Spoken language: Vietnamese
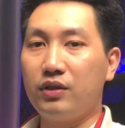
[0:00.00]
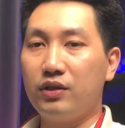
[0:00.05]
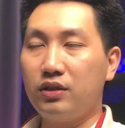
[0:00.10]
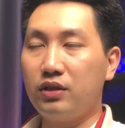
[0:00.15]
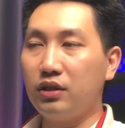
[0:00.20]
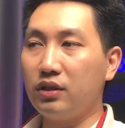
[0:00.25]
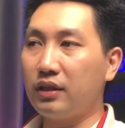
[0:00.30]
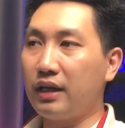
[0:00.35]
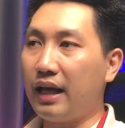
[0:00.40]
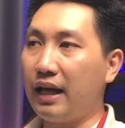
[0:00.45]

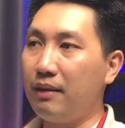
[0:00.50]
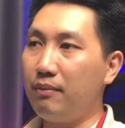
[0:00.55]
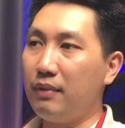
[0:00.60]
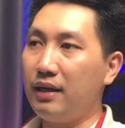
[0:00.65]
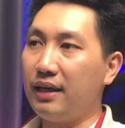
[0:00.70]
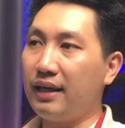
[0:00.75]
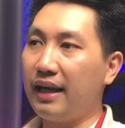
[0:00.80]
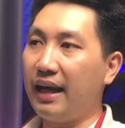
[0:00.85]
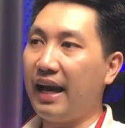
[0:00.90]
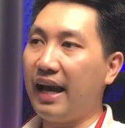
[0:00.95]
trước đây
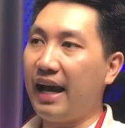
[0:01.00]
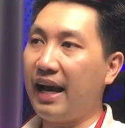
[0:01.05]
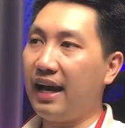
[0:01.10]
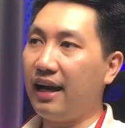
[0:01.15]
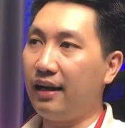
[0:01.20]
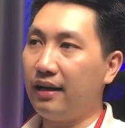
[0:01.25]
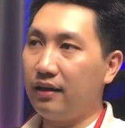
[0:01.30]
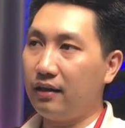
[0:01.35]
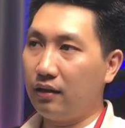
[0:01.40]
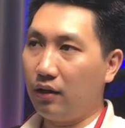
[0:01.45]

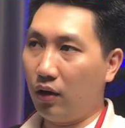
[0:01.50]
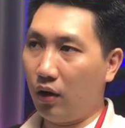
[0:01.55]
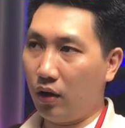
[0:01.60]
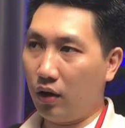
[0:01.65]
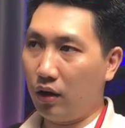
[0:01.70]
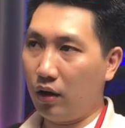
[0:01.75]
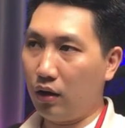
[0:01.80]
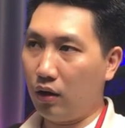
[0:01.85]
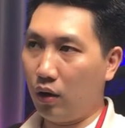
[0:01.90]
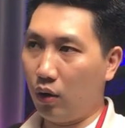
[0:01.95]
Bika
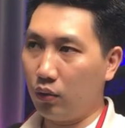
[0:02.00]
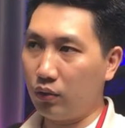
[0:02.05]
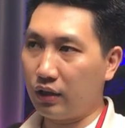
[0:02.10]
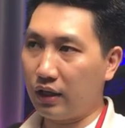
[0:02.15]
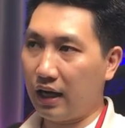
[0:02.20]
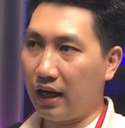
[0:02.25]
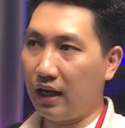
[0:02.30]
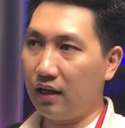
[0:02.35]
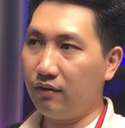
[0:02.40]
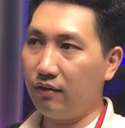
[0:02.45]
họ hỗ
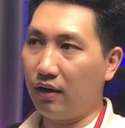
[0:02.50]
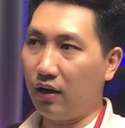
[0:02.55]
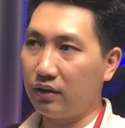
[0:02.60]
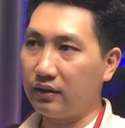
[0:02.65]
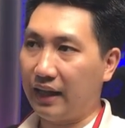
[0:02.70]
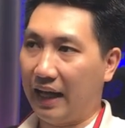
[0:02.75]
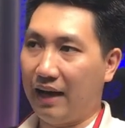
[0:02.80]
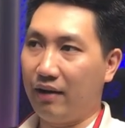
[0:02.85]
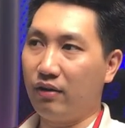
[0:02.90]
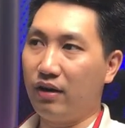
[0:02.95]
trợ và họ
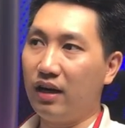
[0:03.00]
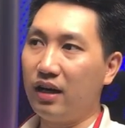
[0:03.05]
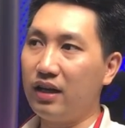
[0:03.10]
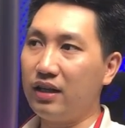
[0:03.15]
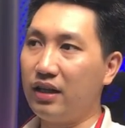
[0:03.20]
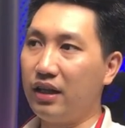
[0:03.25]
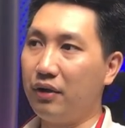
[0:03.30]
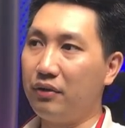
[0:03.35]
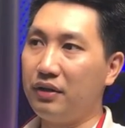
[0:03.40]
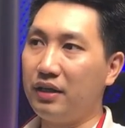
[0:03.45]
tạo rất là
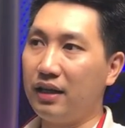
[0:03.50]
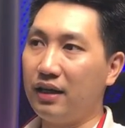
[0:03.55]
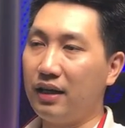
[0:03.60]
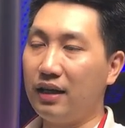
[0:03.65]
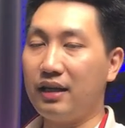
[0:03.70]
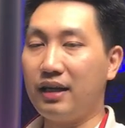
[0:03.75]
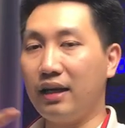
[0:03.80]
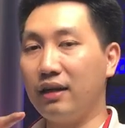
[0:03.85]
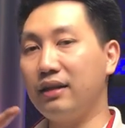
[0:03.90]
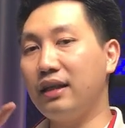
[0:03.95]
nhiều anh chị
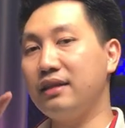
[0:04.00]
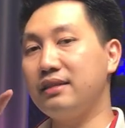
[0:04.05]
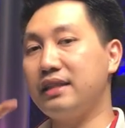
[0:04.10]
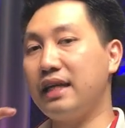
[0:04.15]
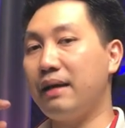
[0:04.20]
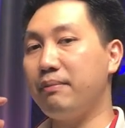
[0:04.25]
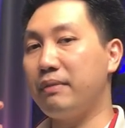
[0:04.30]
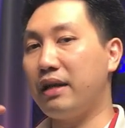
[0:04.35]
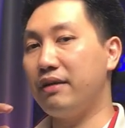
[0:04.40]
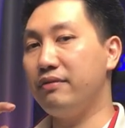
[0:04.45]
anh chị có thể
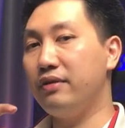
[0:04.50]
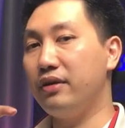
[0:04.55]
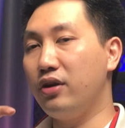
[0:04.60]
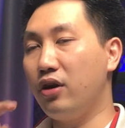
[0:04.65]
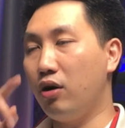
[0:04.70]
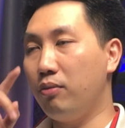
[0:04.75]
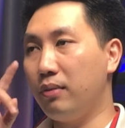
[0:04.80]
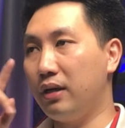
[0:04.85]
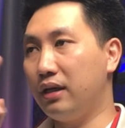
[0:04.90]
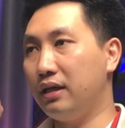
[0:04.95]
xem lại
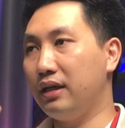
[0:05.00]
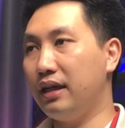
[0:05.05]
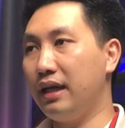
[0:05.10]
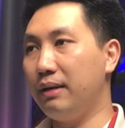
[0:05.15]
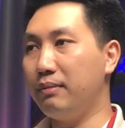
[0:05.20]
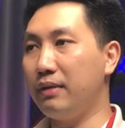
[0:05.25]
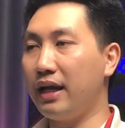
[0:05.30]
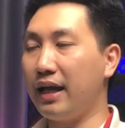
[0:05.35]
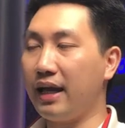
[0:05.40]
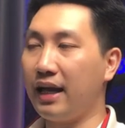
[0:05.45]
video mình
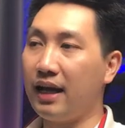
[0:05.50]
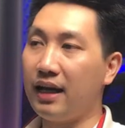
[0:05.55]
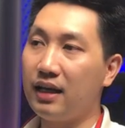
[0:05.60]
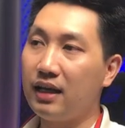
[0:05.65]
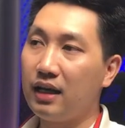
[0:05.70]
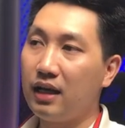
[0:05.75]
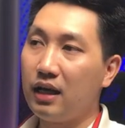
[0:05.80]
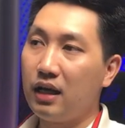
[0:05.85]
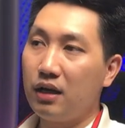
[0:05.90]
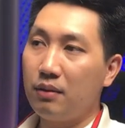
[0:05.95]
ghim ở đây ha
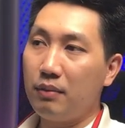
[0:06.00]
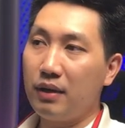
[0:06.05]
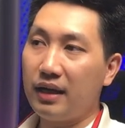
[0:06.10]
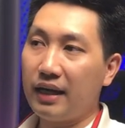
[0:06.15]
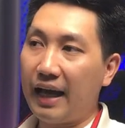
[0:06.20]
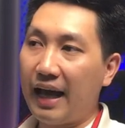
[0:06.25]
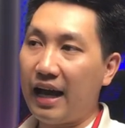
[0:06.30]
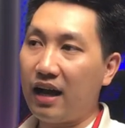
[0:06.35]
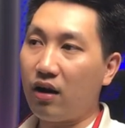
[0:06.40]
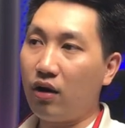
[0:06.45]

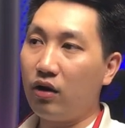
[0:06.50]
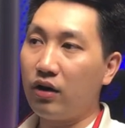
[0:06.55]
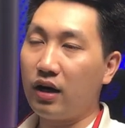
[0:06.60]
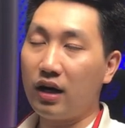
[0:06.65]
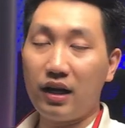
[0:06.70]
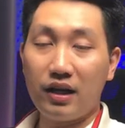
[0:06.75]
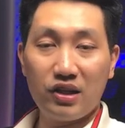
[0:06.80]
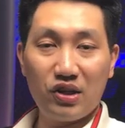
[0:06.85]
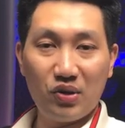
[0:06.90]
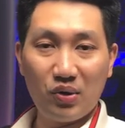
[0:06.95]
Bika có
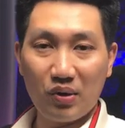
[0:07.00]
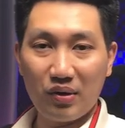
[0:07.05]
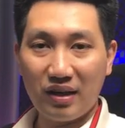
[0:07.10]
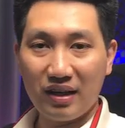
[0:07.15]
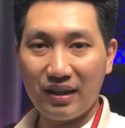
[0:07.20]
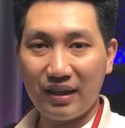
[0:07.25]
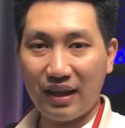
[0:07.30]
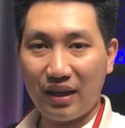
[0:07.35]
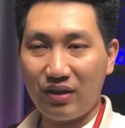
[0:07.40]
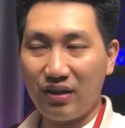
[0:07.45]
rất là nhiều hiệu
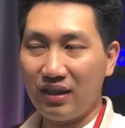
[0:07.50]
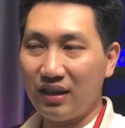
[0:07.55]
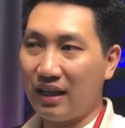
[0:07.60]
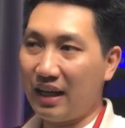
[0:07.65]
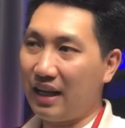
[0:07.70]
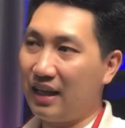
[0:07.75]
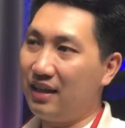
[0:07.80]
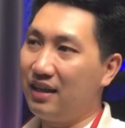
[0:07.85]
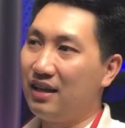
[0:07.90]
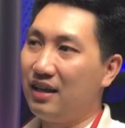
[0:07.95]
ứng kiểu như thế
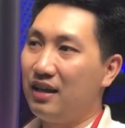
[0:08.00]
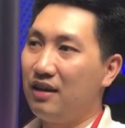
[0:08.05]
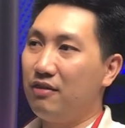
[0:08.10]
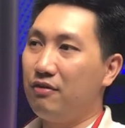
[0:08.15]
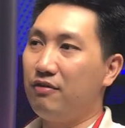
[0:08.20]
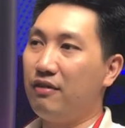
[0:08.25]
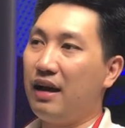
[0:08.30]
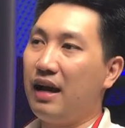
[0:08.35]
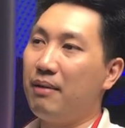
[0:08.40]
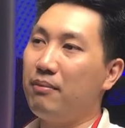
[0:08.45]
này
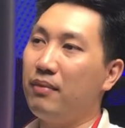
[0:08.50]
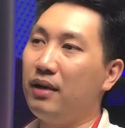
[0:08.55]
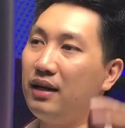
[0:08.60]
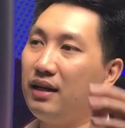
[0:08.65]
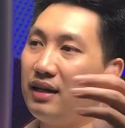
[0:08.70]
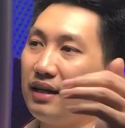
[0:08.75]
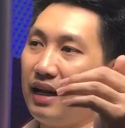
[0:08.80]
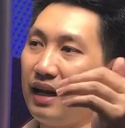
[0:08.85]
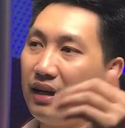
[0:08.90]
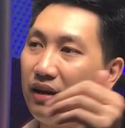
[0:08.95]
và
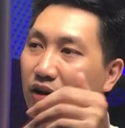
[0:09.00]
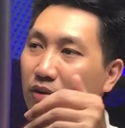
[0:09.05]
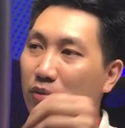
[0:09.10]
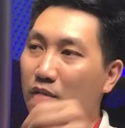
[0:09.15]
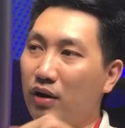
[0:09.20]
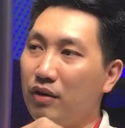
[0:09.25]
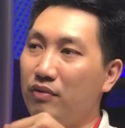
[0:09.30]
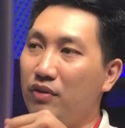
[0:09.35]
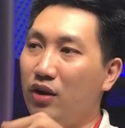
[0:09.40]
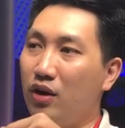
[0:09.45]
mình đã có một
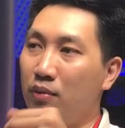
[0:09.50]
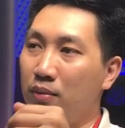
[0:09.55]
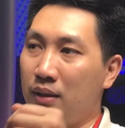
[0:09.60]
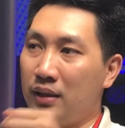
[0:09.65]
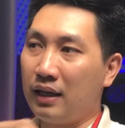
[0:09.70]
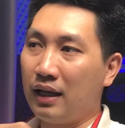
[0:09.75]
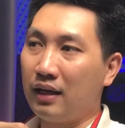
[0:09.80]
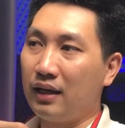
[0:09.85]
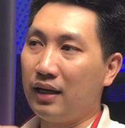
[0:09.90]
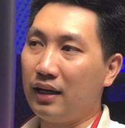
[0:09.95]
cái video mình
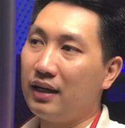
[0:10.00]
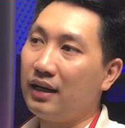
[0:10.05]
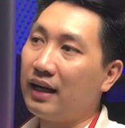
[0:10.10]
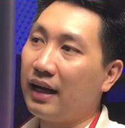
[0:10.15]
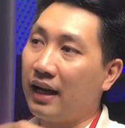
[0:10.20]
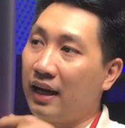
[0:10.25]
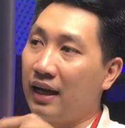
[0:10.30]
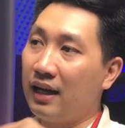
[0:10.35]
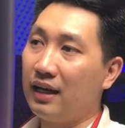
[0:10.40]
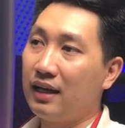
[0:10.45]
nhận định
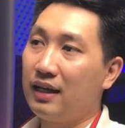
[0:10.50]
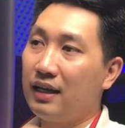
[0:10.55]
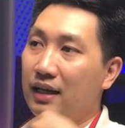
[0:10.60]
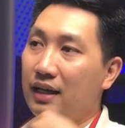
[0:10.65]
rằng á